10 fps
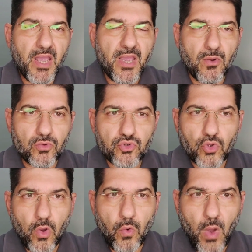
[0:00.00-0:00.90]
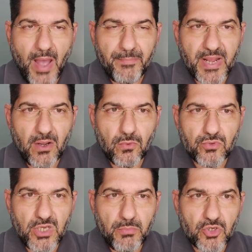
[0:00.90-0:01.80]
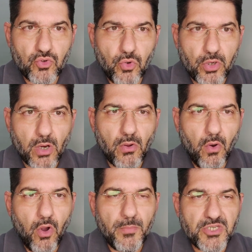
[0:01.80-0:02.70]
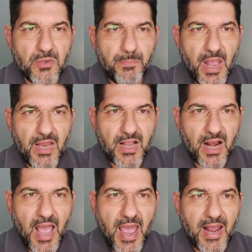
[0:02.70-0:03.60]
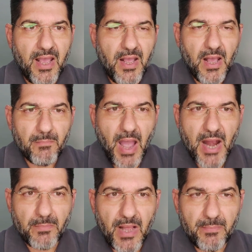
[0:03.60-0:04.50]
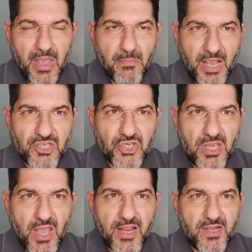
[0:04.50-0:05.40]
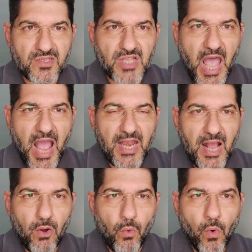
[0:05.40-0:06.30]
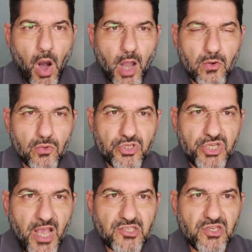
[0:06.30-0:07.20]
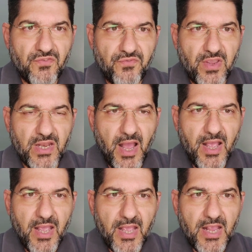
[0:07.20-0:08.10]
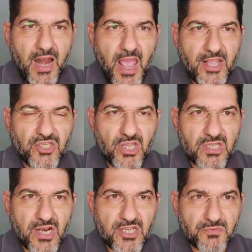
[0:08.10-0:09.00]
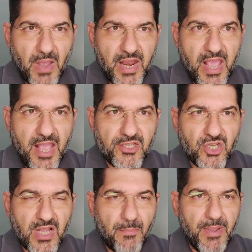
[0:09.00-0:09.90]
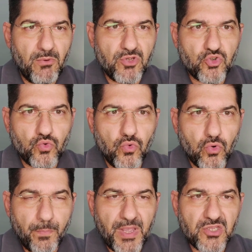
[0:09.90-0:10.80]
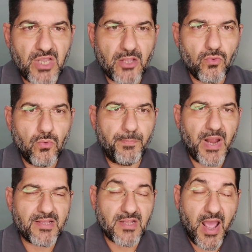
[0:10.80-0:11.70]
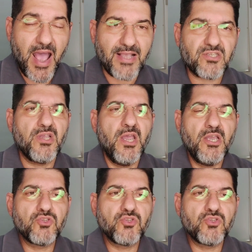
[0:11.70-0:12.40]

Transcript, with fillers: Eu sou o Abrão Dib Júnior, homem de pele clara, barba bem baixinha, grisalha, o óculos de haste fina e lente transparente, cabelo escuro penteado para trás.